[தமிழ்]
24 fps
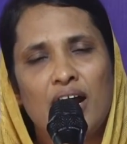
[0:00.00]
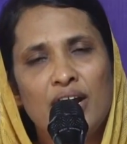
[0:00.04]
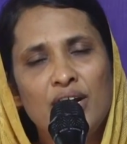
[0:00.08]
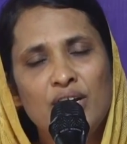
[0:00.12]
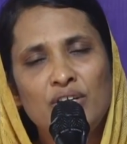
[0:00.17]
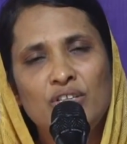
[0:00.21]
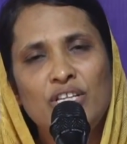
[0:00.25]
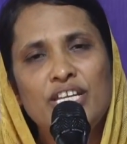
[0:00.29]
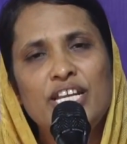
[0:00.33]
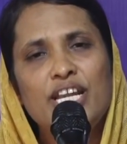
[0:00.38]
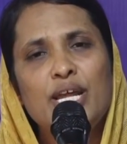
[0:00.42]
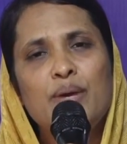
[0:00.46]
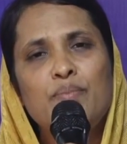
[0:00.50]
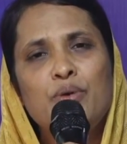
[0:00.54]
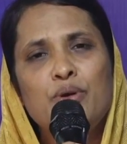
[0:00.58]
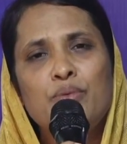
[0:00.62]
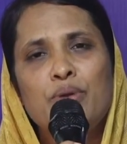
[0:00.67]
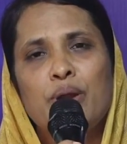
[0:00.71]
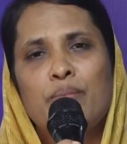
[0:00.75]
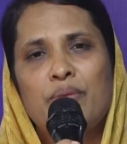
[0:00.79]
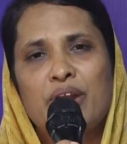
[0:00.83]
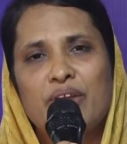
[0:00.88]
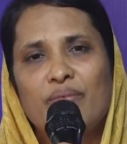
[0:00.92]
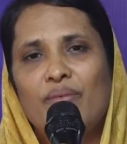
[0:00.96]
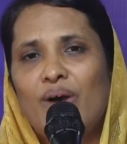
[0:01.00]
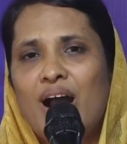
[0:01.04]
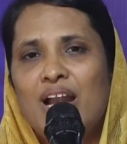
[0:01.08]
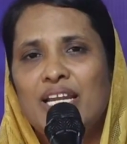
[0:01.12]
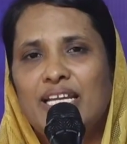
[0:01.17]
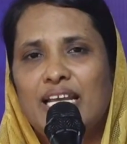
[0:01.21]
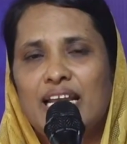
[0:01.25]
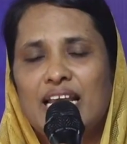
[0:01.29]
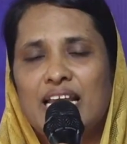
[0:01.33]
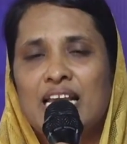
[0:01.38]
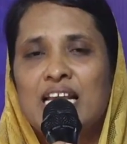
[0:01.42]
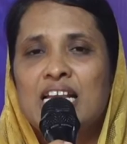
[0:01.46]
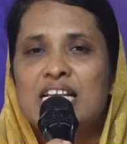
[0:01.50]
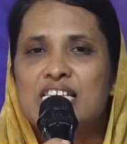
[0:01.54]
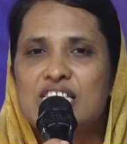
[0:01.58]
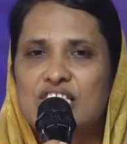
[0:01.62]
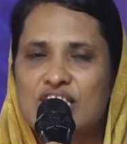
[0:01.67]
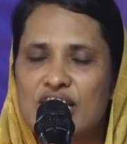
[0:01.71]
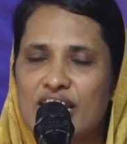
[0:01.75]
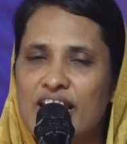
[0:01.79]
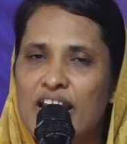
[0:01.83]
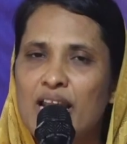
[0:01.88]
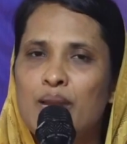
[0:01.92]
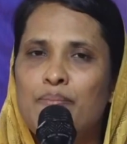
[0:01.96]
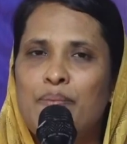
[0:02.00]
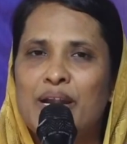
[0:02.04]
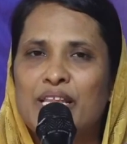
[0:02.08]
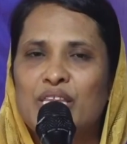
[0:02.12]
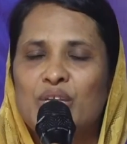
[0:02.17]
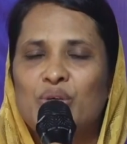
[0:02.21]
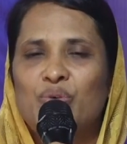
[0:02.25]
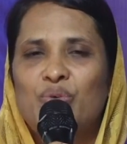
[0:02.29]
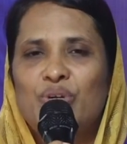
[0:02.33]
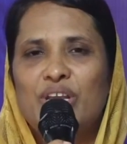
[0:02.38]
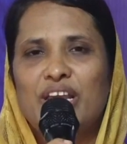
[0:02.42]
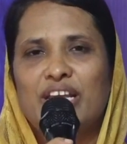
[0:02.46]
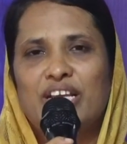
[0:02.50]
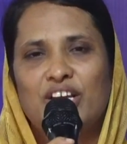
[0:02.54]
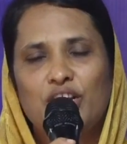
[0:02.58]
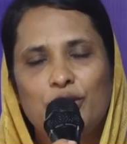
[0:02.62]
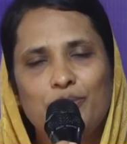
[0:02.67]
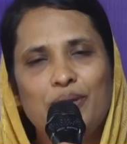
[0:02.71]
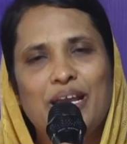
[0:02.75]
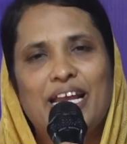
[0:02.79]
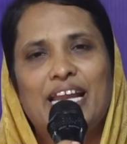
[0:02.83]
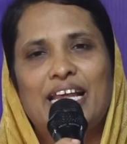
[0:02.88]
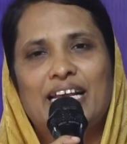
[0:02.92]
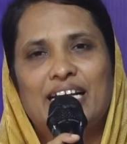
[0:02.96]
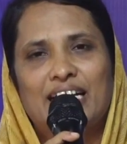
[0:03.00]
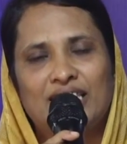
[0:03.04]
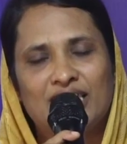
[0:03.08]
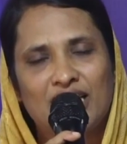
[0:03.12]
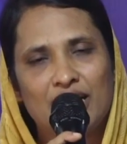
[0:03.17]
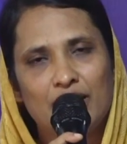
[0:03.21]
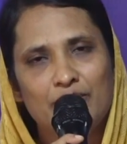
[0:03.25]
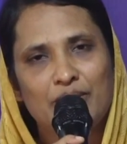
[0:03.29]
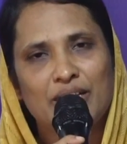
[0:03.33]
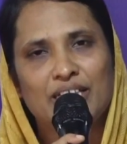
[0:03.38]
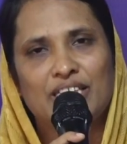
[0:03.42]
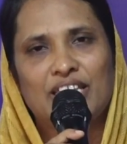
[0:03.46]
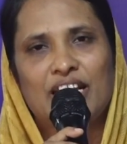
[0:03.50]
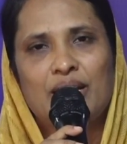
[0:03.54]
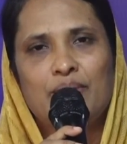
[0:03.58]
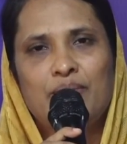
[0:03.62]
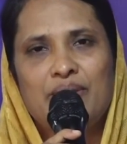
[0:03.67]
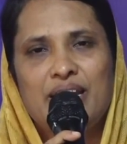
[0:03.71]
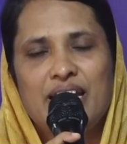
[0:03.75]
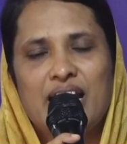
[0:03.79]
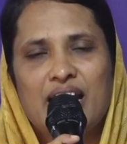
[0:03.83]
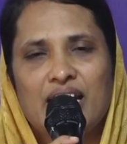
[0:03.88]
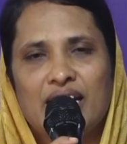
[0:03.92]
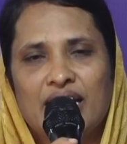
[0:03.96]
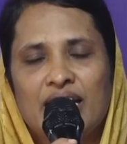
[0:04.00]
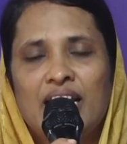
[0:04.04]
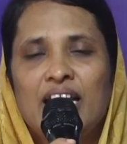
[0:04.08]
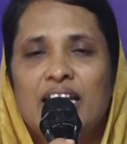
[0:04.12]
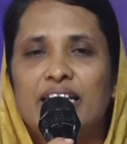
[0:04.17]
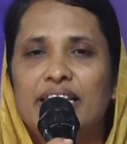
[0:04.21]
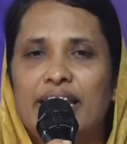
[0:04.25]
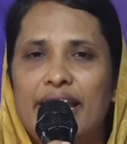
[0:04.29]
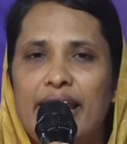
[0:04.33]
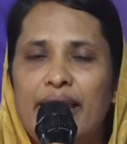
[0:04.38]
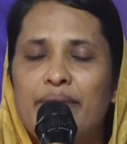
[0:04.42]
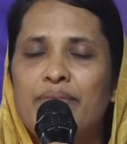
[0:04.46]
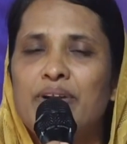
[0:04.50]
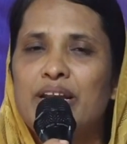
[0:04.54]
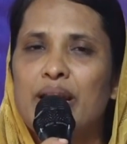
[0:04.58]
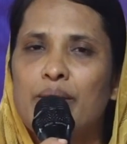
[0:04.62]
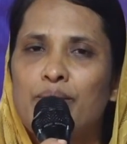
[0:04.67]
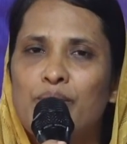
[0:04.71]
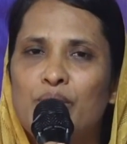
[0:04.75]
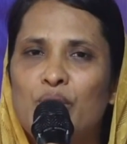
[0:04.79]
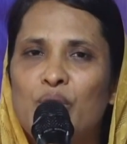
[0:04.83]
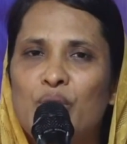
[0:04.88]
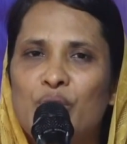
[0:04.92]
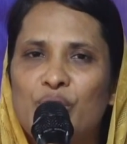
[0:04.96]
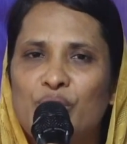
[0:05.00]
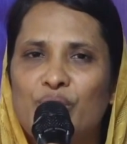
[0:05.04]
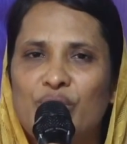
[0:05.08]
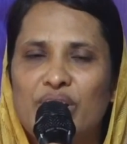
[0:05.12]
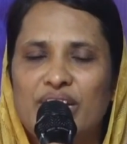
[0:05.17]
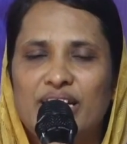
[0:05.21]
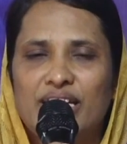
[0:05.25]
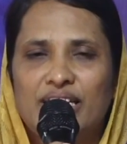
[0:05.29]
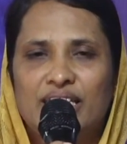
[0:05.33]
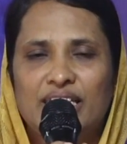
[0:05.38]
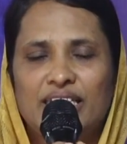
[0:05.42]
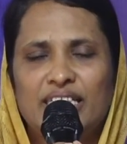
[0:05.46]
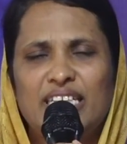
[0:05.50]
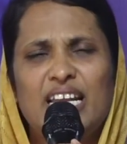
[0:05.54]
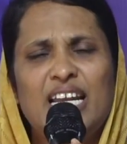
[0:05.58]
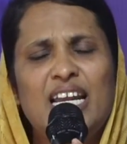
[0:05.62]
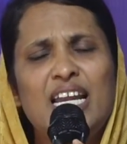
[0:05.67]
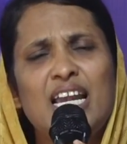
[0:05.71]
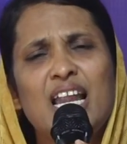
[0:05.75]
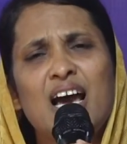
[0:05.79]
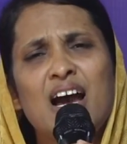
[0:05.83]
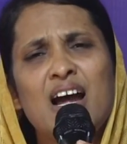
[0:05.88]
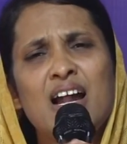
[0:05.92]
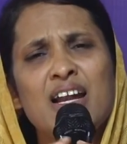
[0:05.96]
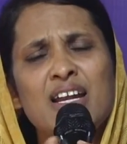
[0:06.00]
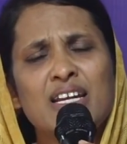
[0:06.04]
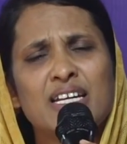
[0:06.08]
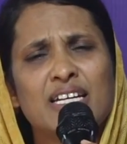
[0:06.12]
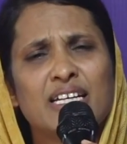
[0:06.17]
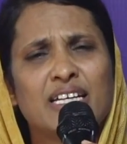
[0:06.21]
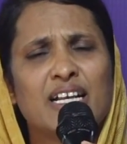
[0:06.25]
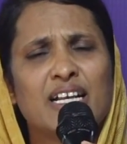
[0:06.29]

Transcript: அனுதினமும் நம்முடைய வாழ்க்கையை செயல்படுத்தக்கூடிய கிருபைகளை கத்த நமக்கு தரும்படியாக தேவன் நம்மளோடு கூட இருந்து எல்லா